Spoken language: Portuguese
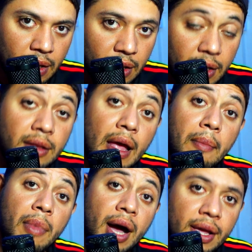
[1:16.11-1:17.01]
Que
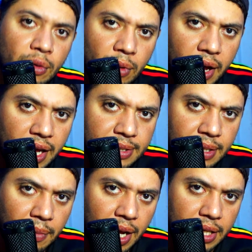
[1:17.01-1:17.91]
tamanho é
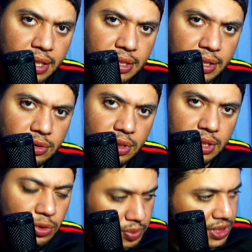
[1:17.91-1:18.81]
essa máquina de
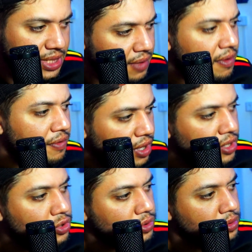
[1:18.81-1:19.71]
ressonância? Eu precisava ver
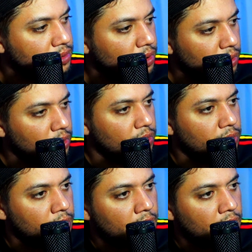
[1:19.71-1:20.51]
isso. eu, eu